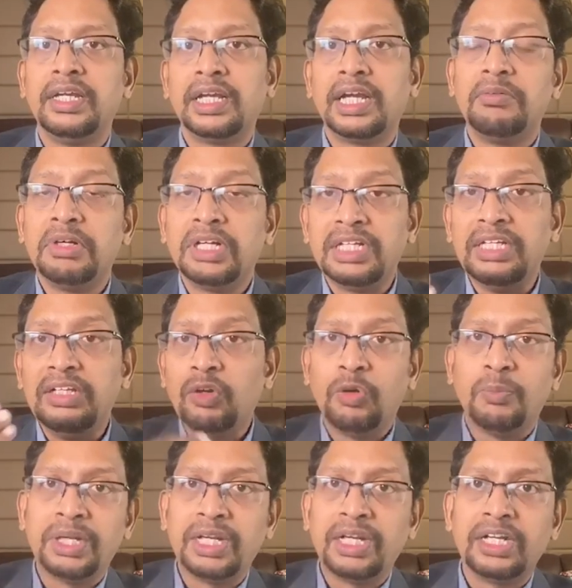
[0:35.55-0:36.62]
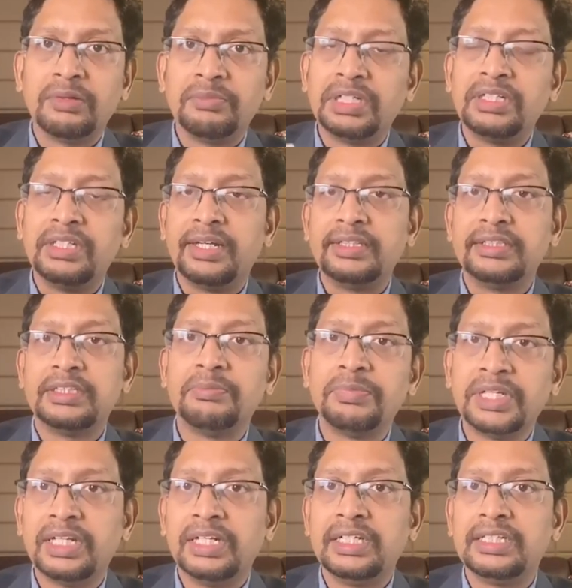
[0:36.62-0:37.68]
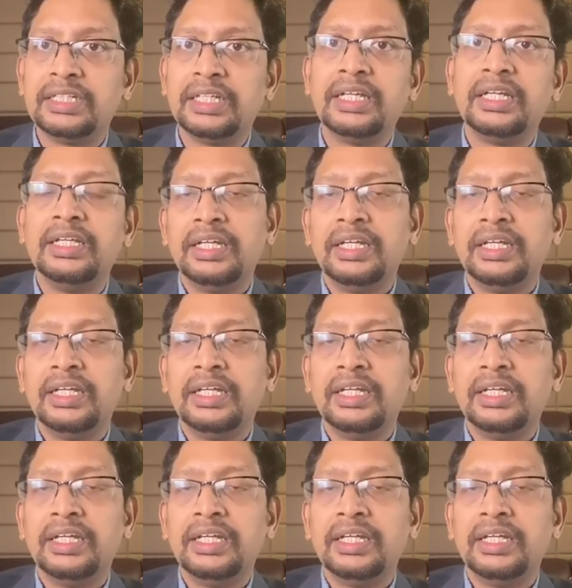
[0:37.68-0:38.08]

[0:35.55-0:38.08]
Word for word: కాబట్టి ఈ లోపల కనుక మనం దాన్ని చంపేయగలిగితే